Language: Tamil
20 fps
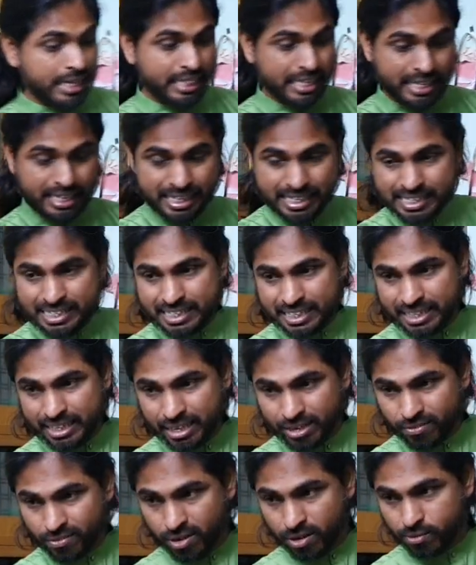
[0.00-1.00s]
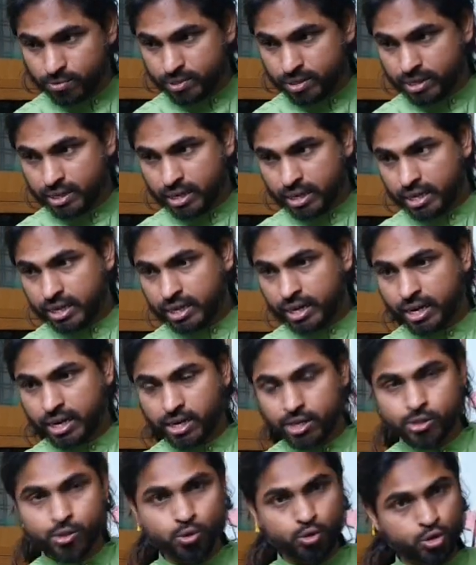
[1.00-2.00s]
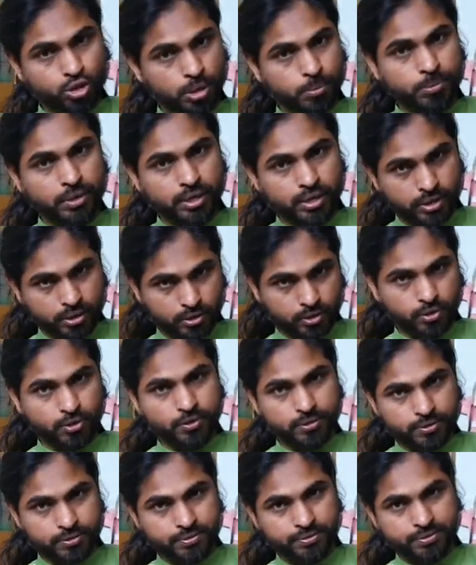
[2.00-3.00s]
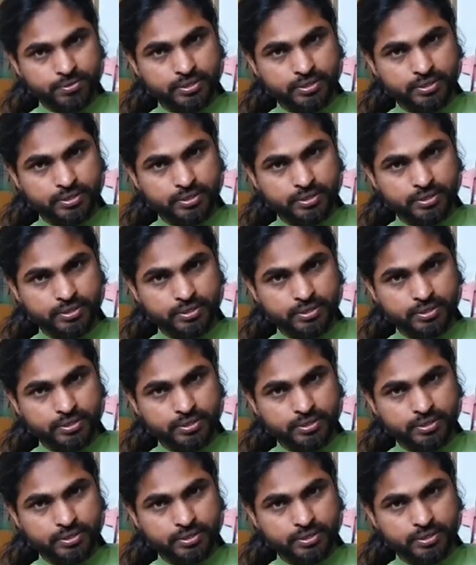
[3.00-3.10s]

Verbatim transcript: இந்த கிச்சன் எவ்வளவு கிளியராக சுத்தமாக இருக்கோ